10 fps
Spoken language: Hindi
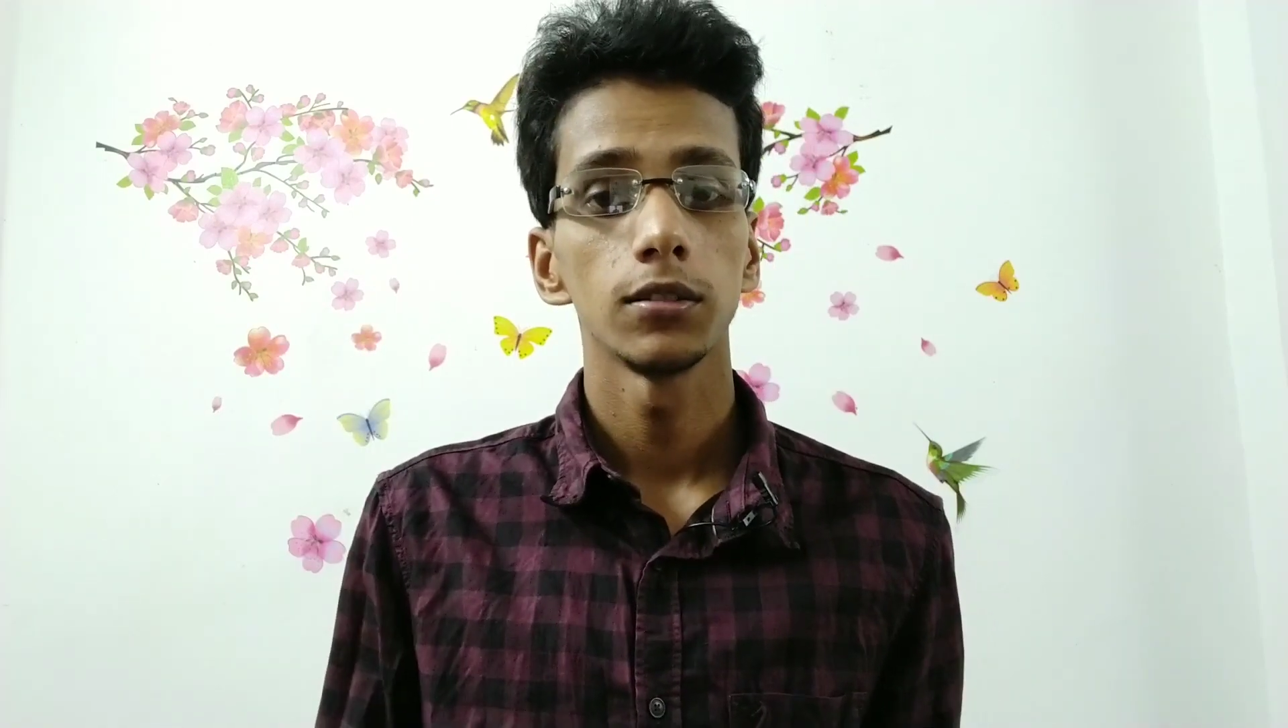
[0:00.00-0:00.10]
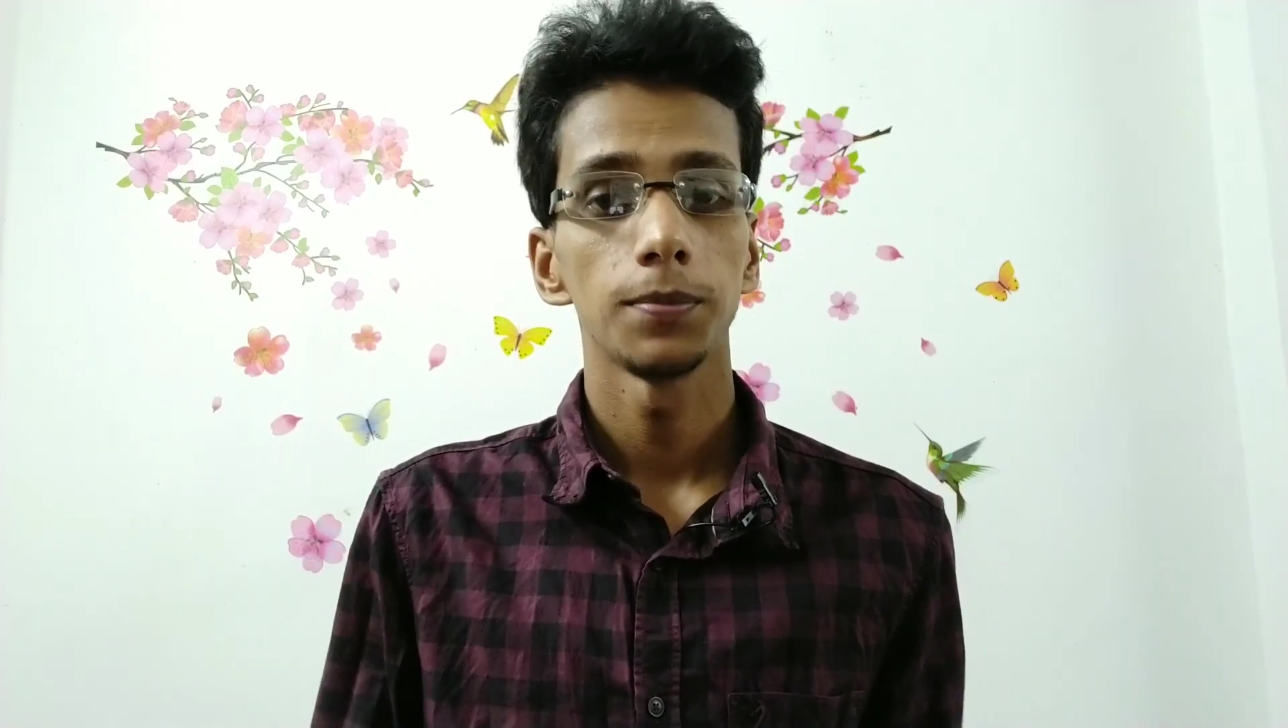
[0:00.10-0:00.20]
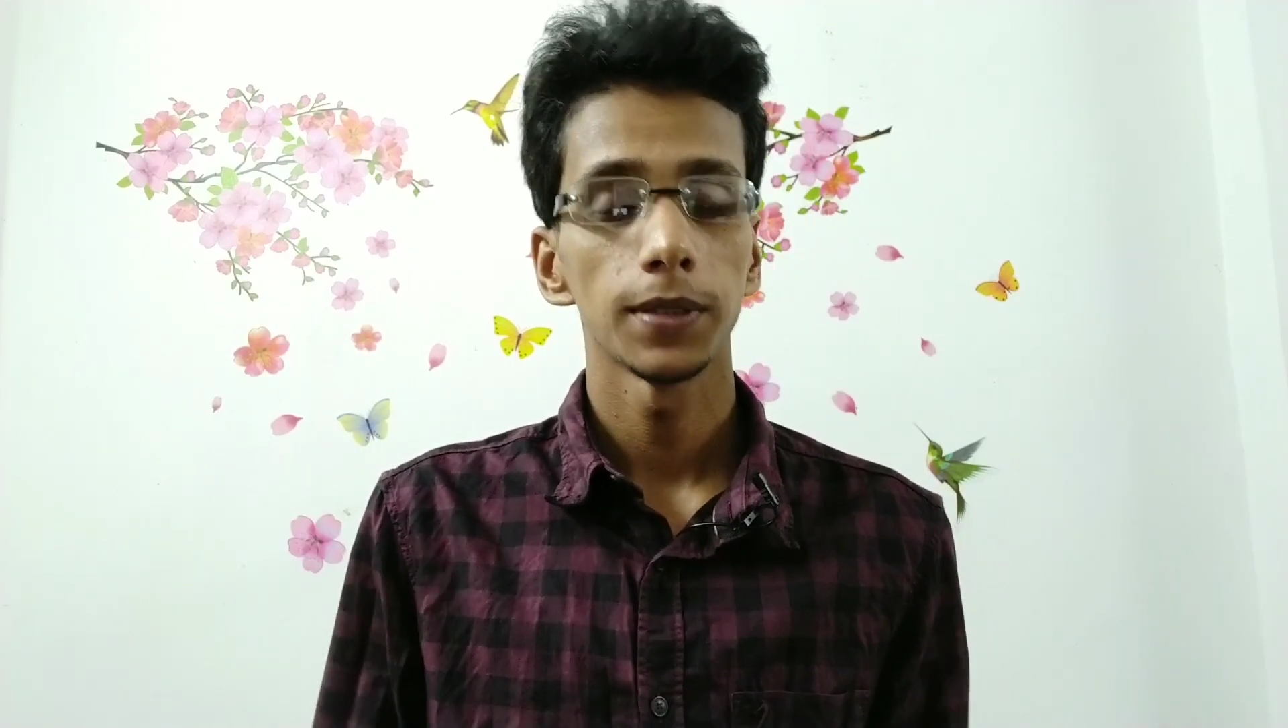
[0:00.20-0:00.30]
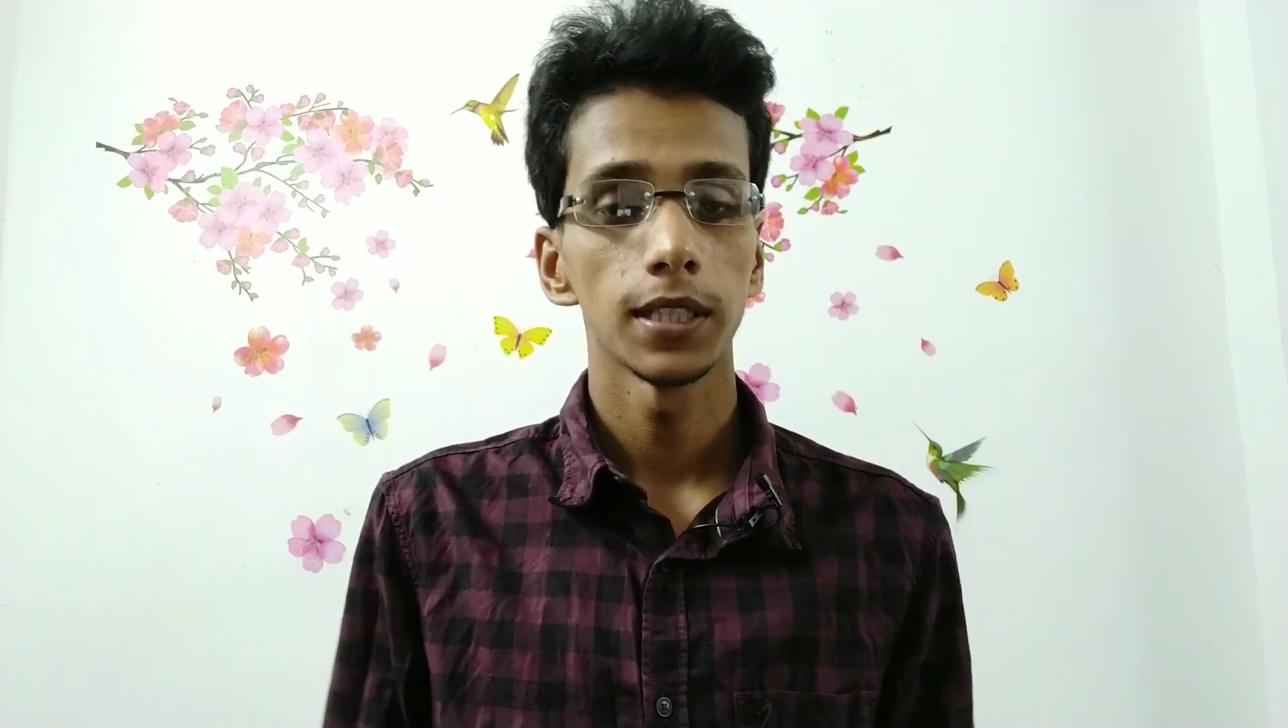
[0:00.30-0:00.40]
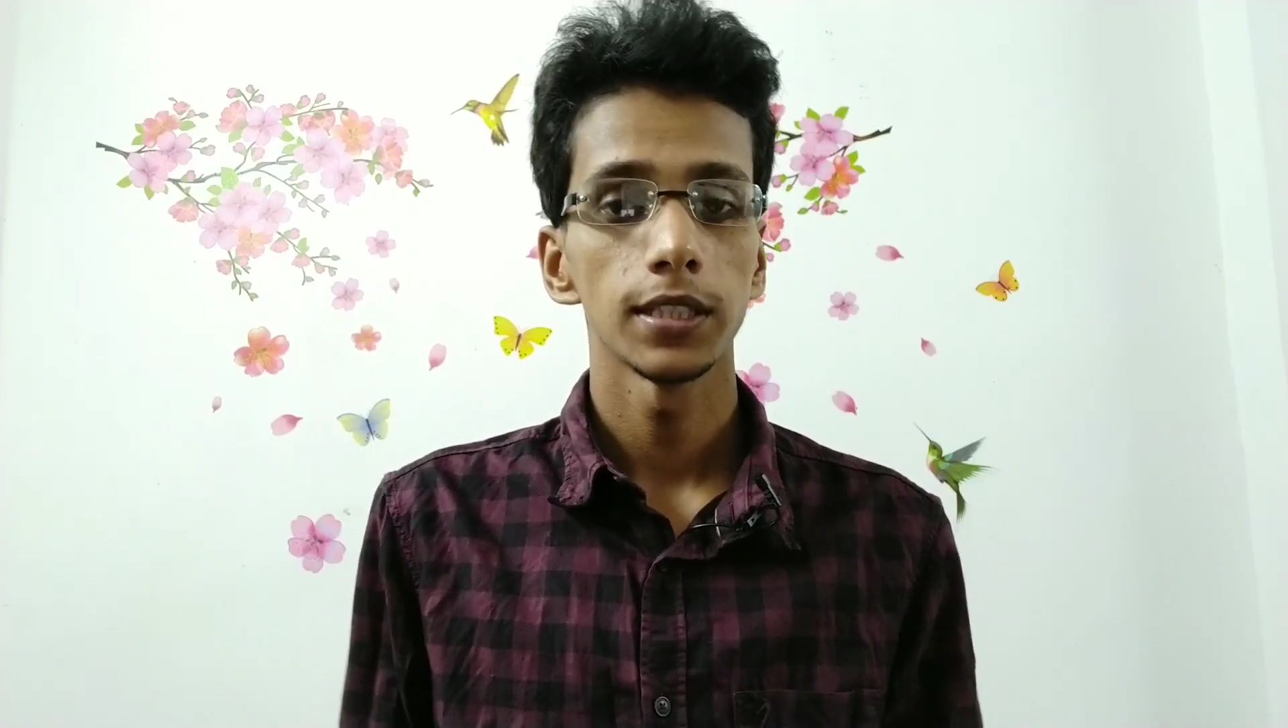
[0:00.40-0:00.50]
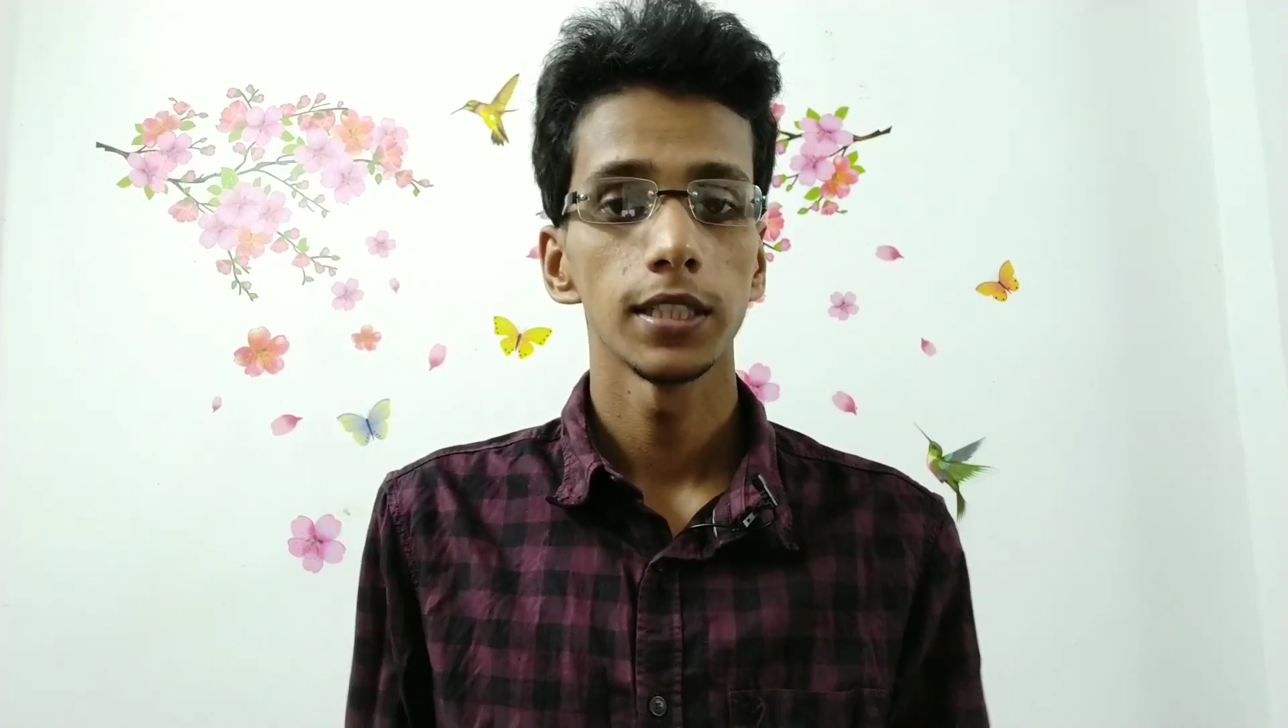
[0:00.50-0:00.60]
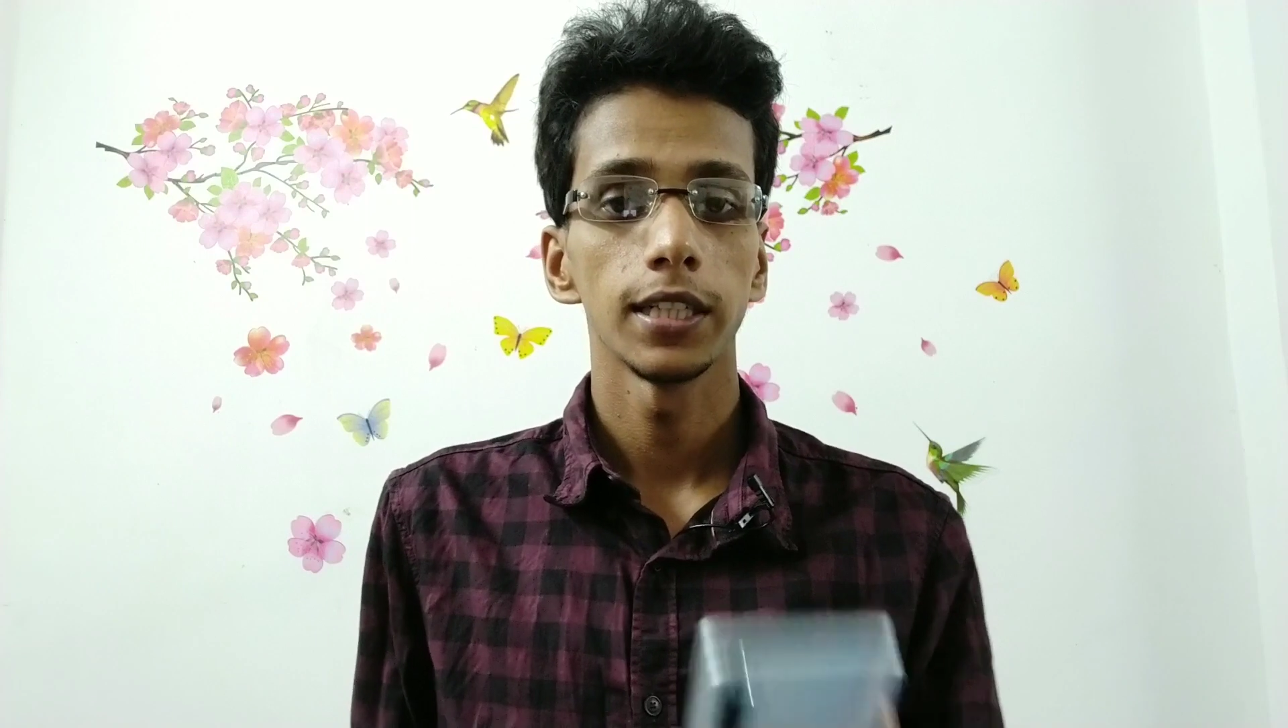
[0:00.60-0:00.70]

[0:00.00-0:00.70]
तो पता चल